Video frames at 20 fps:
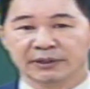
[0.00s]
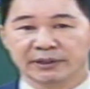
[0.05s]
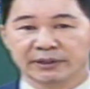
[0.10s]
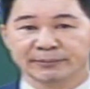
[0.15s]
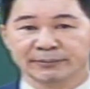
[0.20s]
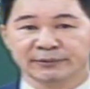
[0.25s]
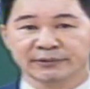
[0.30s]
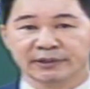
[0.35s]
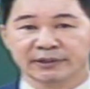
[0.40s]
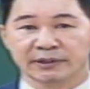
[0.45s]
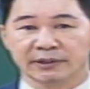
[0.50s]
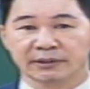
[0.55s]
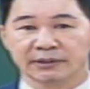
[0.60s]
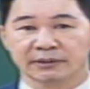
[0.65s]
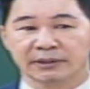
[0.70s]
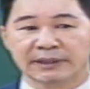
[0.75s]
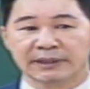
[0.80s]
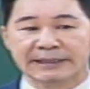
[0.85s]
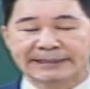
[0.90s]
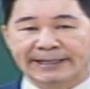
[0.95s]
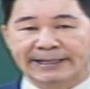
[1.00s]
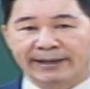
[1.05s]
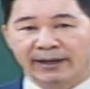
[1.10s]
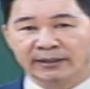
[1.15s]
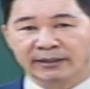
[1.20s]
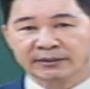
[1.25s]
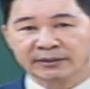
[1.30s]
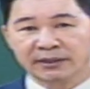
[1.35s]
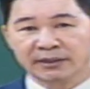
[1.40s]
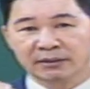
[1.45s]
이분들은
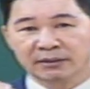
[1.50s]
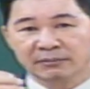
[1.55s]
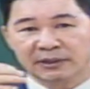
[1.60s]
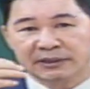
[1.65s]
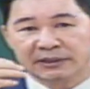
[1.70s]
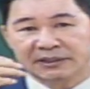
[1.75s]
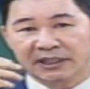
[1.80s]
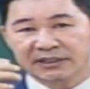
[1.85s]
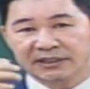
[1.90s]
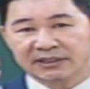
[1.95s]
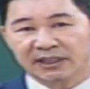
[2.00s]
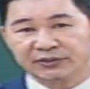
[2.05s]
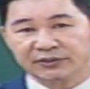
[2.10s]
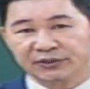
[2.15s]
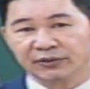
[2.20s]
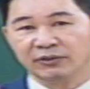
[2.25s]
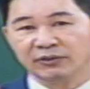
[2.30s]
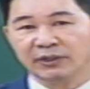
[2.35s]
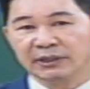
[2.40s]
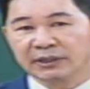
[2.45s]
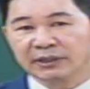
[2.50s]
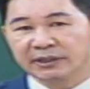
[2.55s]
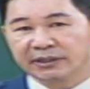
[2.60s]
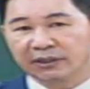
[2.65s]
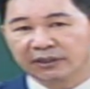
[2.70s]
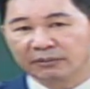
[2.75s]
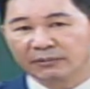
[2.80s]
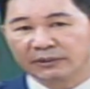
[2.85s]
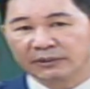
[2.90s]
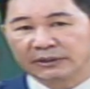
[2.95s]
대학생임을 제시하죠.
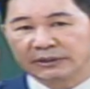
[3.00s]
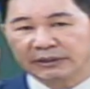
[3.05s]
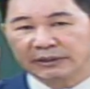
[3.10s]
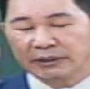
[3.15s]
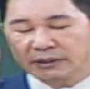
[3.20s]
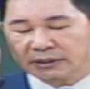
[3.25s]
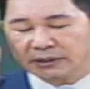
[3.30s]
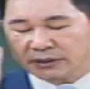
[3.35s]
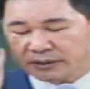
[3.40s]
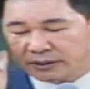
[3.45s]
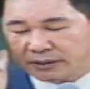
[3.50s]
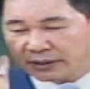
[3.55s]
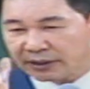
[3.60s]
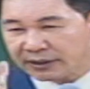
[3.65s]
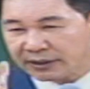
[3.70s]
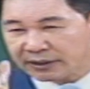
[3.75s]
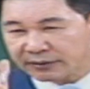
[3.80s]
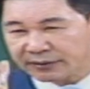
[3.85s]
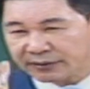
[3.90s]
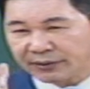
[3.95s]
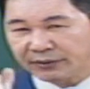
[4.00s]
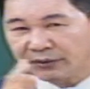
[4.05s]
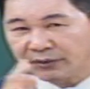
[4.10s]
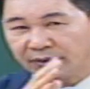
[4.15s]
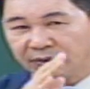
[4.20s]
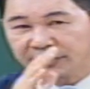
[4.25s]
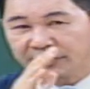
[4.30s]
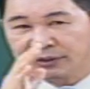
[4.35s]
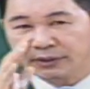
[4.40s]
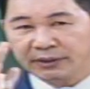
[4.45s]
그러면 저 거기에 대해서요.
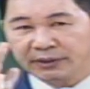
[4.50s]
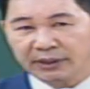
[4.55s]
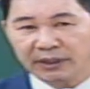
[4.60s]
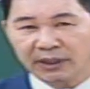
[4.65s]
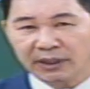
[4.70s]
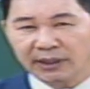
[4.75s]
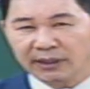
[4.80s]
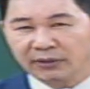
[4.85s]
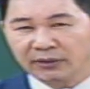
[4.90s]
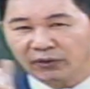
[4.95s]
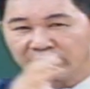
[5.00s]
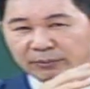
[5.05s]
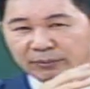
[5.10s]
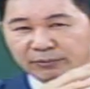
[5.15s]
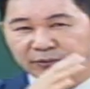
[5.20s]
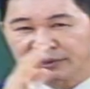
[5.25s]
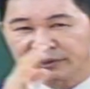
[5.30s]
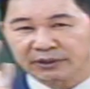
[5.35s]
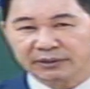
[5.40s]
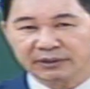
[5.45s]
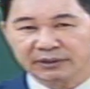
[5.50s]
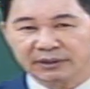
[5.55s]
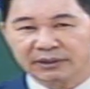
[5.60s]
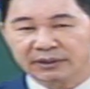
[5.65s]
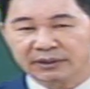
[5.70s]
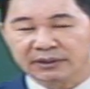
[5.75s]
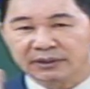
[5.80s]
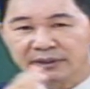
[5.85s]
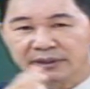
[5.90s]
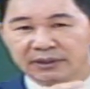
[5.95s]
일도 이분들은
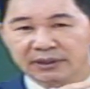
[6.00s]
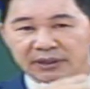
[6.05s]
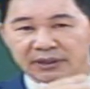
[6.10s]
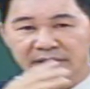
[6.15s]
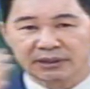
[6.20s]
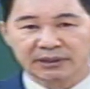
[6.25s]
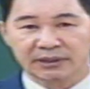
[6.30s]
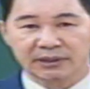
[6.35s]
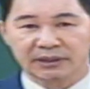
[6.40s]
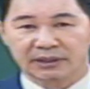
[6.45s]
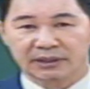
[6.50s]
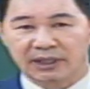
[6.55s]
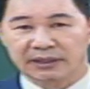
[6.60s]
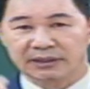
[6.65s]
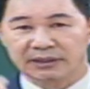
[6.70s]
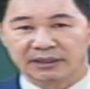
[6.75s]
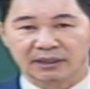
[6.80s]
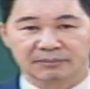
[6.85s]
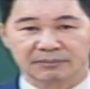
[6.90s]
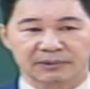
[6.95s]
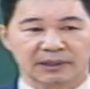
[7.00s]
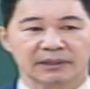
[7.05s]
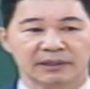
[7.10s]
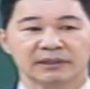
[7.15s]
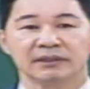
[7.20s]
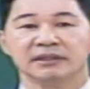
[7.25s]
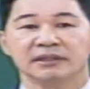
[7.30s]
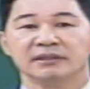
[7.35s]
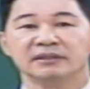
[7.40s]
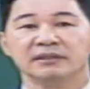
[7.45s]
어, 간이 안 합니다.
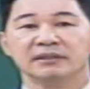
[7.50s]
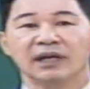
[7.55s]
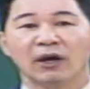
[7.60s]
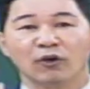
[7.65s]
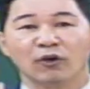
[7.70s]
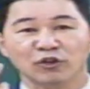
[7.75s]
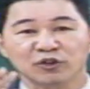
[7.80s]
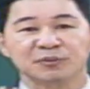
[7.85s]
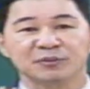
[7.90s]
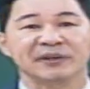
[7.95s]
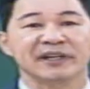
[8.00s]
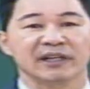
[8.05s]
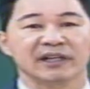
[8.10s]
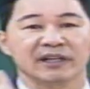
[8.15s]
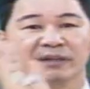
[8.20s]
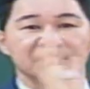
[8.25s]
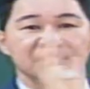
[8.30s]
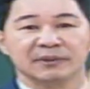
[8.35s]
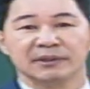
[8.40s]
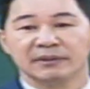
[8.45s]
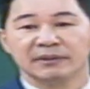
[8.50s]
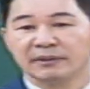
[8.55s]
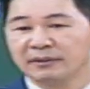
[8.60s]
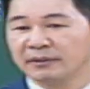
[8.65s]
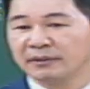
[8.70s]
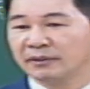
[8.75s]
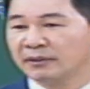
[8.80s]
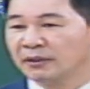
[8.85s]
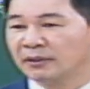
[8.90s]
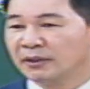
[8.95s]
하고 싶으면 해야 합니다.
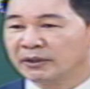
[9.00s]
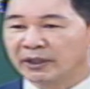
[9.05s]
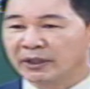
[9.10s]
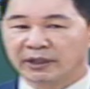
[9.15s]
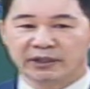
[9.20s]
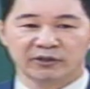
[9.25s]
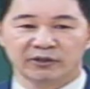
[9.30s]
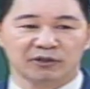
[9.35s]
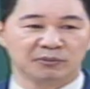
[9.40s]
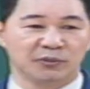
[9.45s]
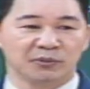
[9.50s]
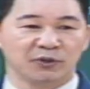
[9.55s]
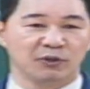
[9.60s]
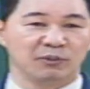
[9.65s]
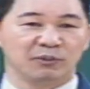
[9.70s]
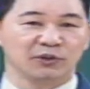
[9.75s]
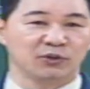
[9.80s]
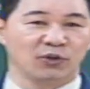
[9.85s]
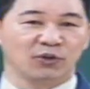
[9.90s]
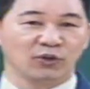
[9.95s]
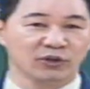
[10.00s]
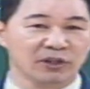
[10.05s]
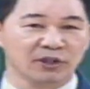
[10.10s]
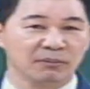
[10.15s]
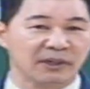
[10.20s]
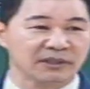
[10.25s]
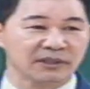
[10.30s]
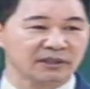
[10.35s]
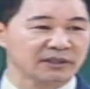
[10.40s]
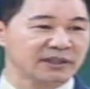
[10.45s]
내가 여러분 보고 뭐 돈을
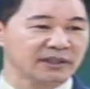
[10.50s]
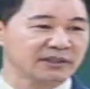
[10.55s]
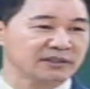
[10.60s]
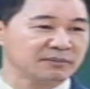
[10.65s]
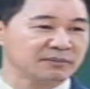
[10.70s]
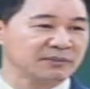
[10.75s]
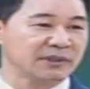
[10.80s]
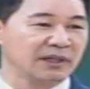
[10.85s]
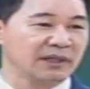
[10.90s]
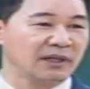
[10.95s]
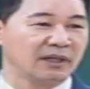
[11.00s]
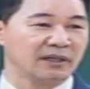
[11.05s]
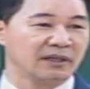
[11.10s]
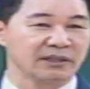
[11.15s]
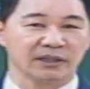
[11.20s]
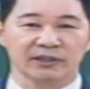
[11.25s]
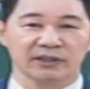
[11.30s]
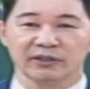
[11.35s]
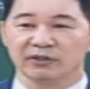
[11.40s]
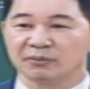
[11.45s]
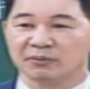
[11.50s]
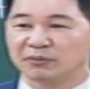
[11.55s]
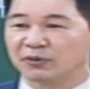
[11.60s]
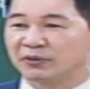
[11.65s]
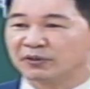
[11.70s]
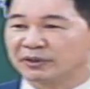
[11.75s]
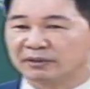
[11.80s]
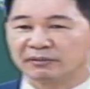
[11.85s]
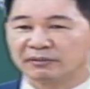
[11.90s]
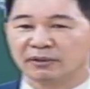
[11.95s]
만들었겠습니까? 내가 여러분
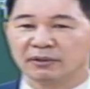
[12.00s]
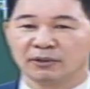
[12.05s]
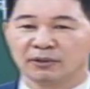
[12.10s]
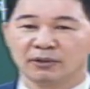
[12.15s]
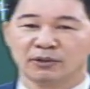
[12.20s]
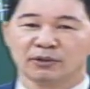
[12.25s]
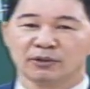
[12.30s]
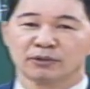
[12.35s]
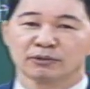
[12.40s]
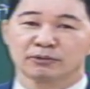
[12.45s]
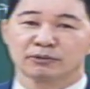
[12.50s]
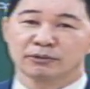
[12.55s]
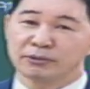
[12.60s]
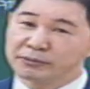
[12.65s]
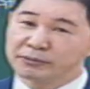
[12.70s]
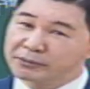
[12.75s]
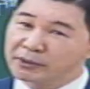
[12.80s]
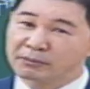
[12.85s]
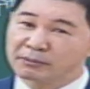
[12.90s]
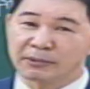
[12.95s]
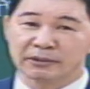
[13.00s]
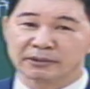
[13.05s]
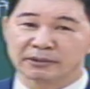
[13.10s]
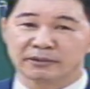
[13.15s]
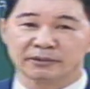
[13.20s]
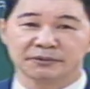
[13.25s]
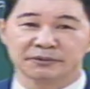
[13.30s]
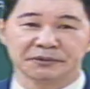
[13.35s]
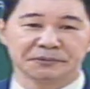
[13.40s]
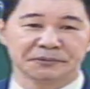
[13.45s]
보고 컨셉을 만들
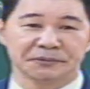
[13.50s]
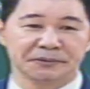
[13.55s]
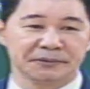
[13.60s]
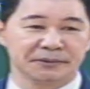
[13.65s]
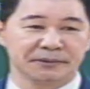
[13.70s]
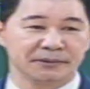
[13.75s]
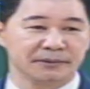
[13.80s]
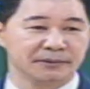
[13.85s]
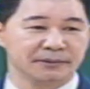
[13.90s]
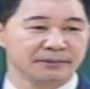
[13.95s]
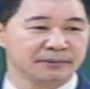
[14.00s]
컨셉을.